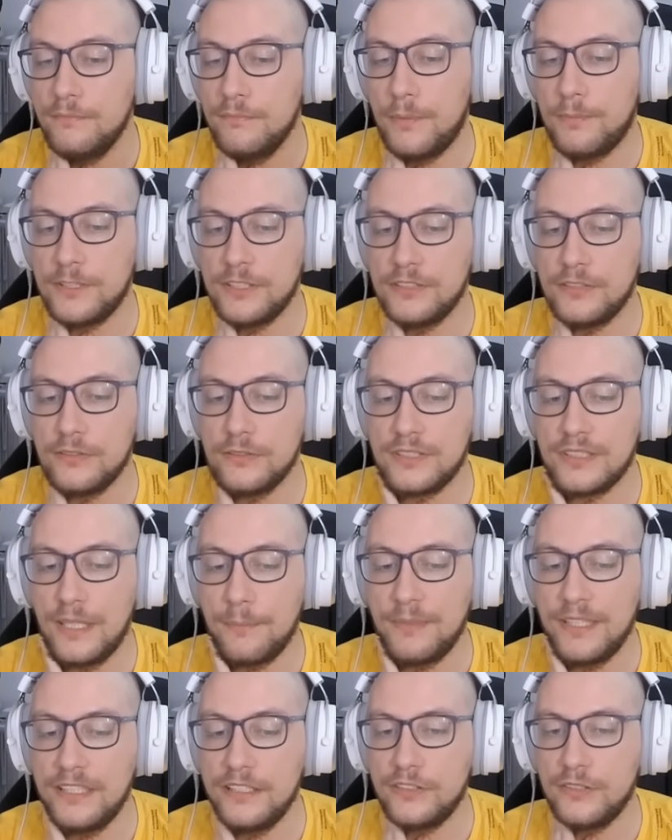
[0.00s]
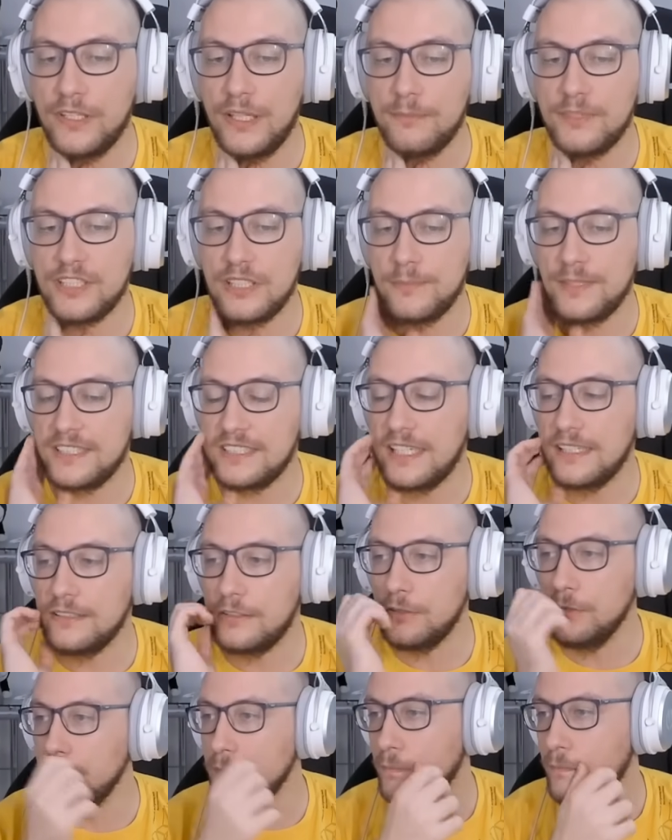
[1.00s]
po prostu stabilizujemy sobie
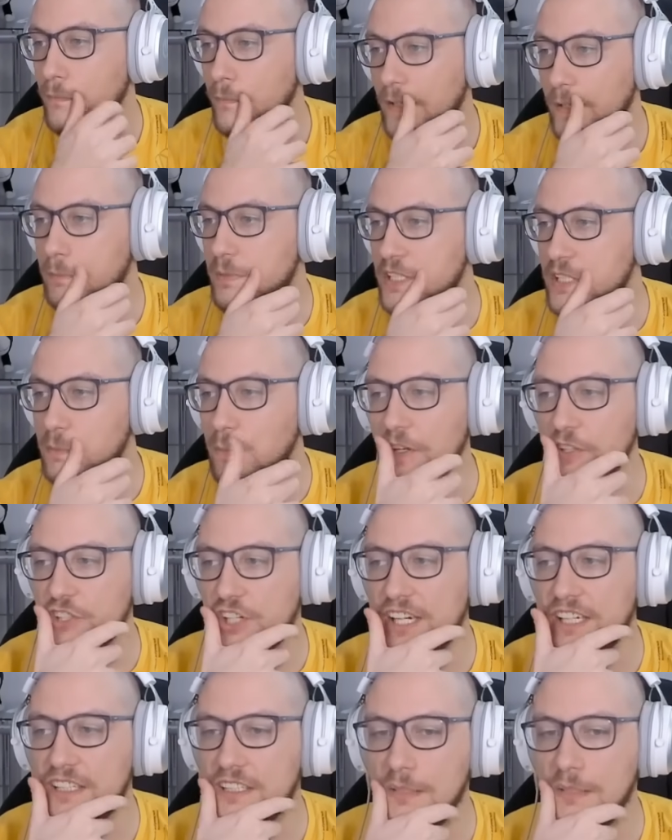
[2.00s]
centrum i być może,